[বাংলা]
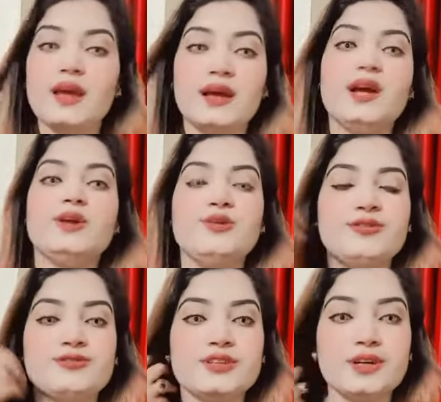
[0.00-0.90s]
হ্যালো
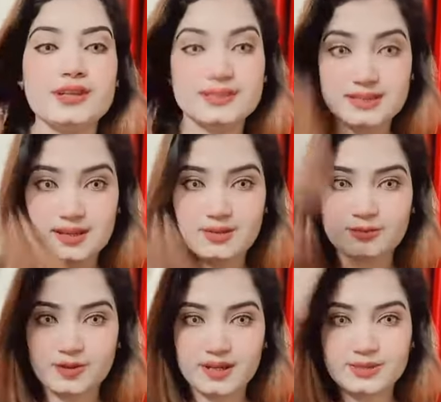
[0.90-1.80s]
এভরিওয়ান
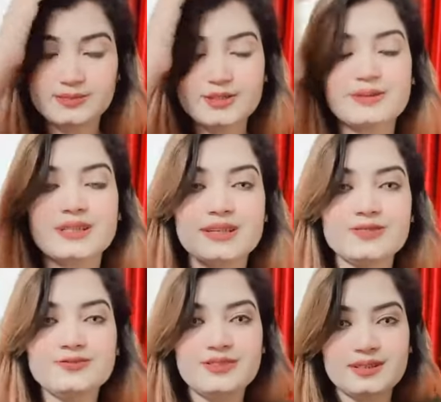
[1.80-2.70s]
আসসালামু আলাইকুম সবাইকে
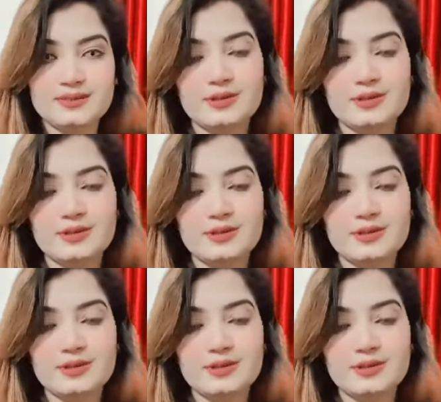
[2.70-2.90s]
আমি ফাতেমা